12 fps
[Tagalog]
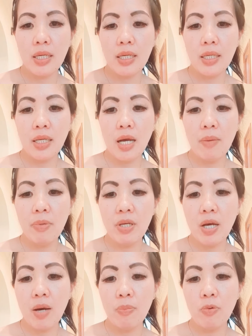uh, grabe
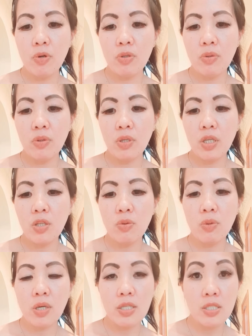nga po, no?
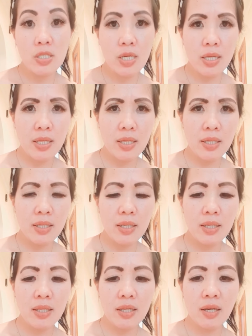Inulan siya
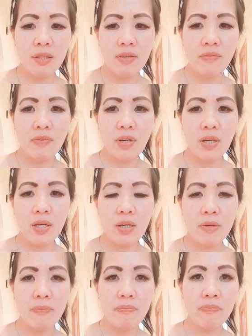ng ah, negative
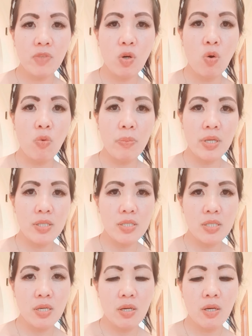uh,
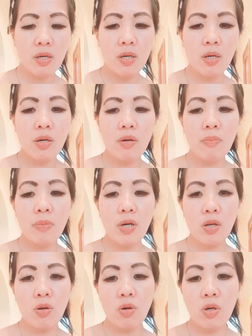comments.
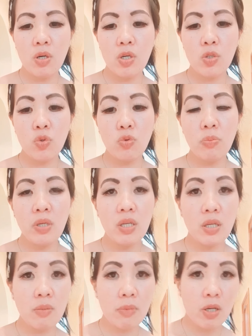Pero uh, to
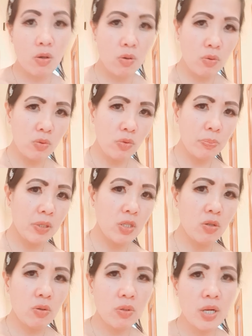me, in my own
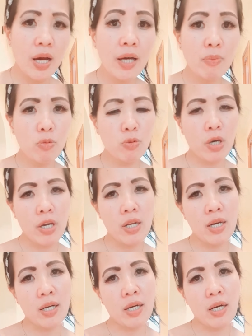opinion, lahat po tayo
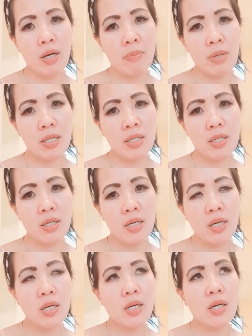nagkakamali.
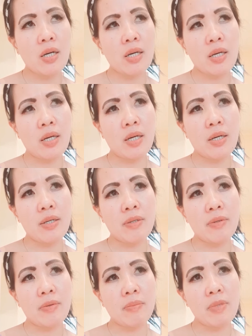Kaya,
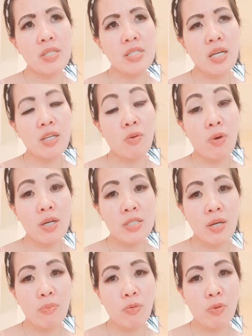minsan,
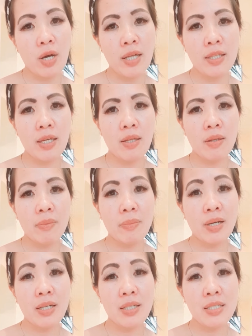iwasan po natin
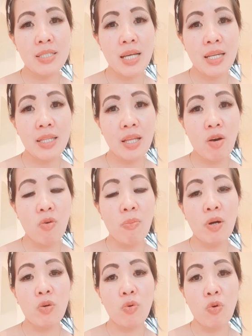magsalita o
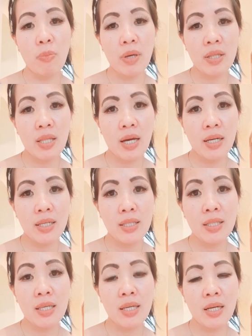mag-comment ng
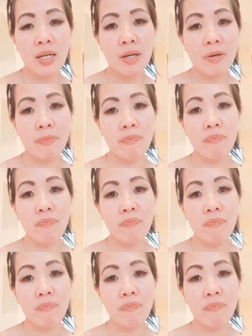hindi uh,